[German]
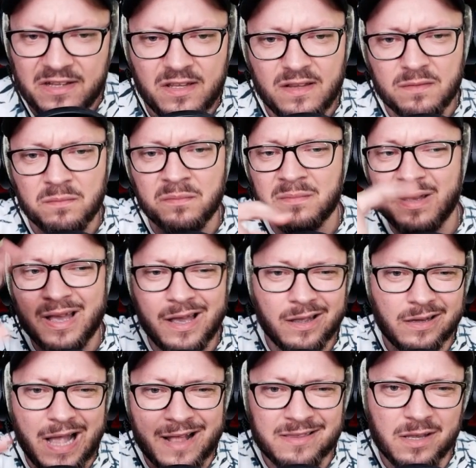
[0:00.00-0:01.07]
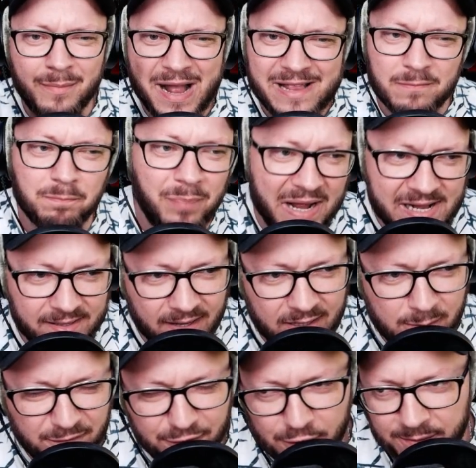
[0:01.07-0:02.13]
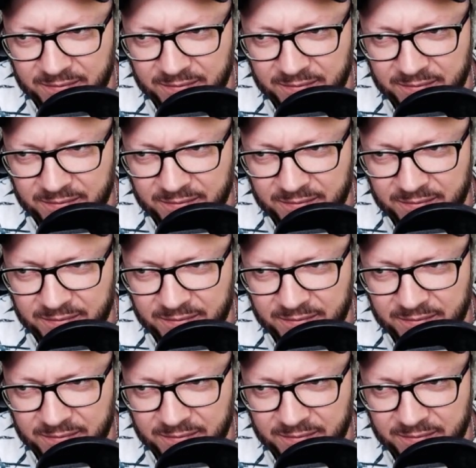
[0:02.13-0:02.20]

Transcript: diesem äh, angemalten Ball da in dem Film,